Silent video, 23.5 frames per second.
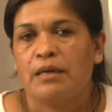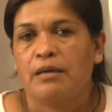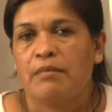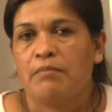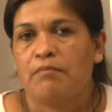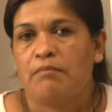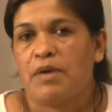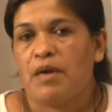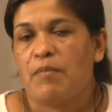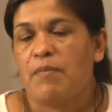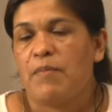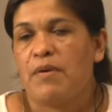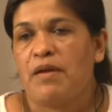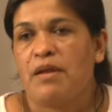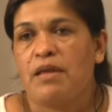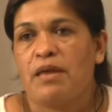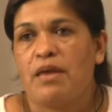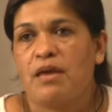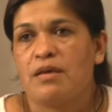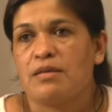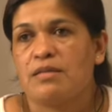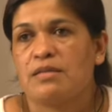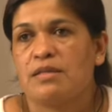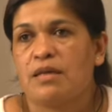Mis
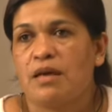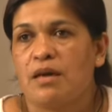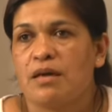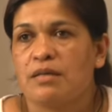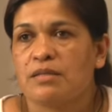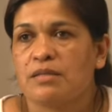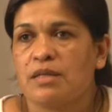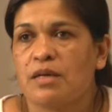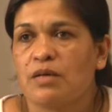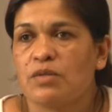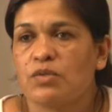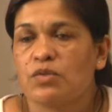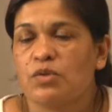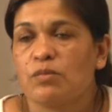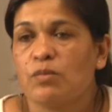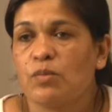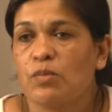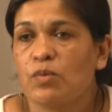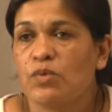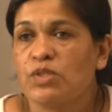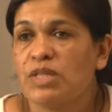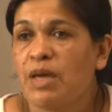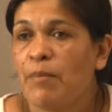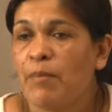experiencias son
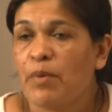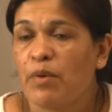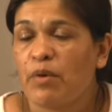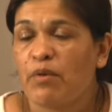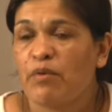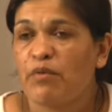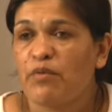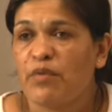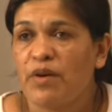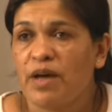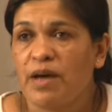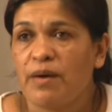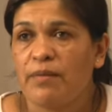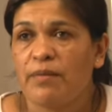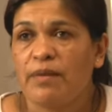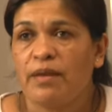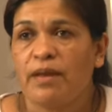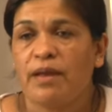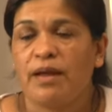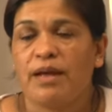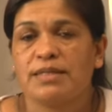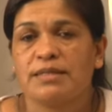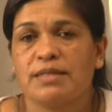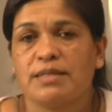muchas, pero en
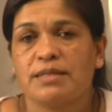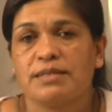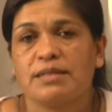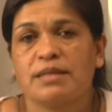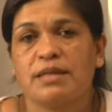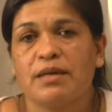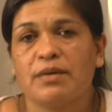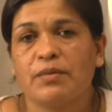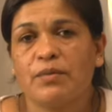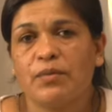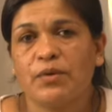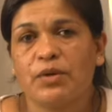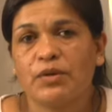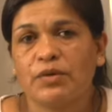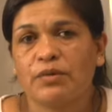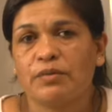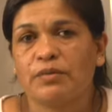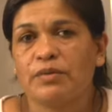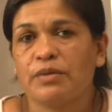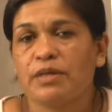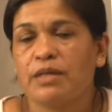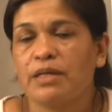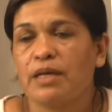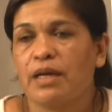fábricas, así que bueno,
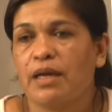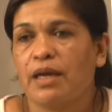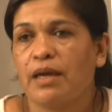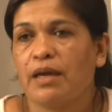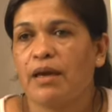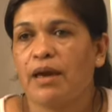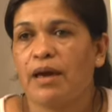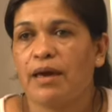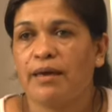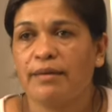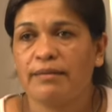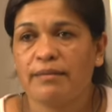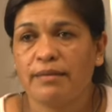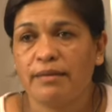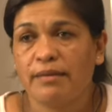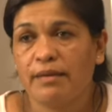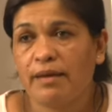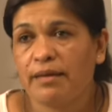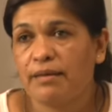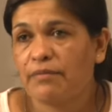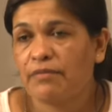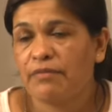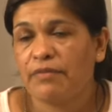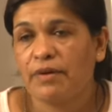eh, a esta
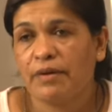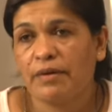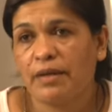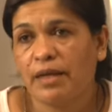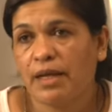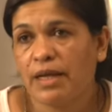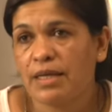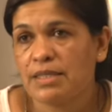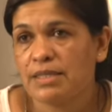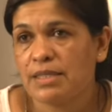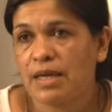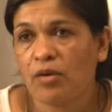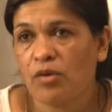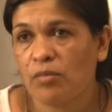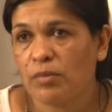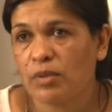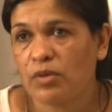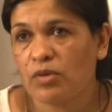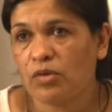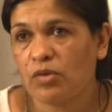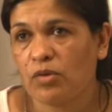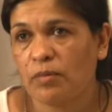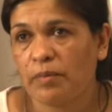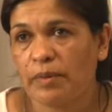edad fábricas ya no me
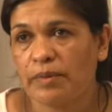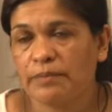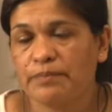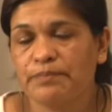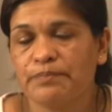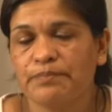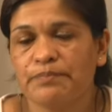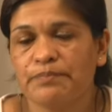toman.